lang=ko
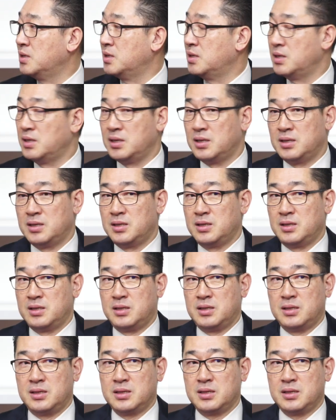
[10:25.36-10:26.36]
있지 않았나요?
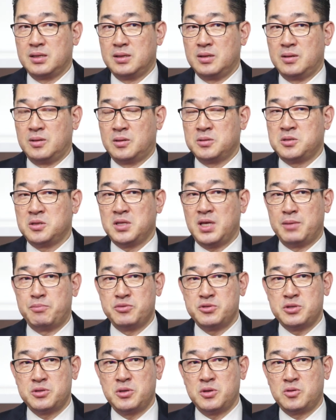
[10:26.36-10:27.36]
어쩌다 뭐 어쩌다
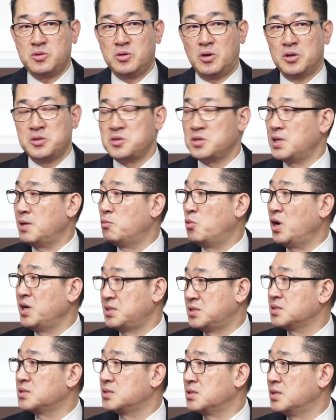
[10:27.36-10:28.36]
FC도 있고 어쩌다 뭐가
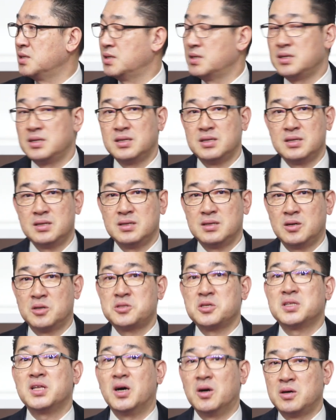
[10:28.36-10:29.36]
있었어요. 어쩌다
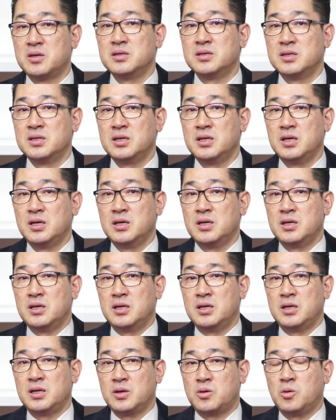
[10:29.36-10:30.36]
어쩌다 어른. 어쩌다
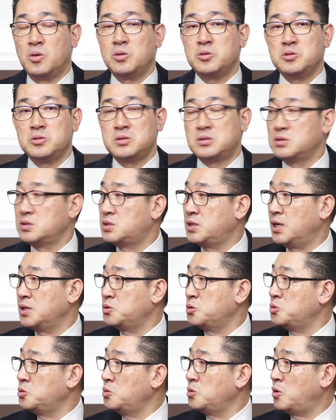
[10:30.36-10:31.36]
어른. 네, 어, 그러니까 제가
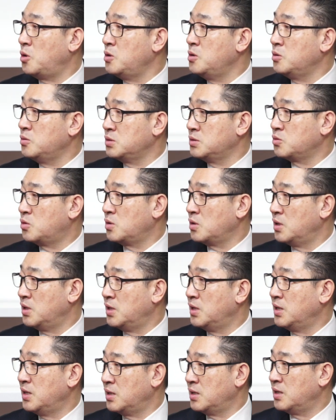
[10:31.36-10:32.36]
소송을 걸려고 처음이 네.
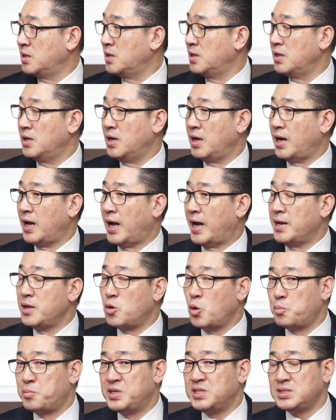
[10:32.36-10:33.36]
아니시잖아. 네. 아니 그
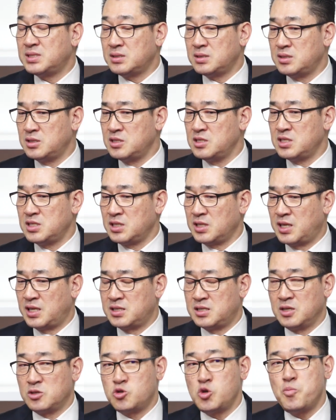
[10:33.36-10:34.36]
비슷.
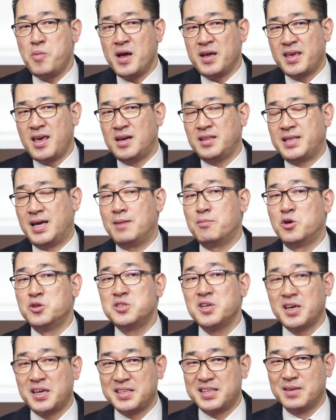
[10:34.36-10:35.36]
진짜 출판 계약은 내가 먼저
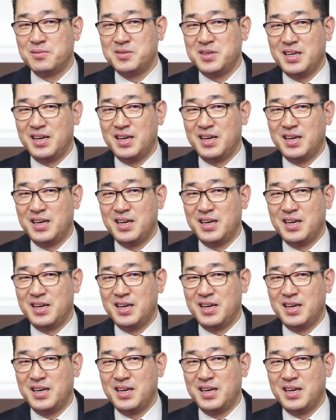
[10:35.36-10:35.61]
했기 때문에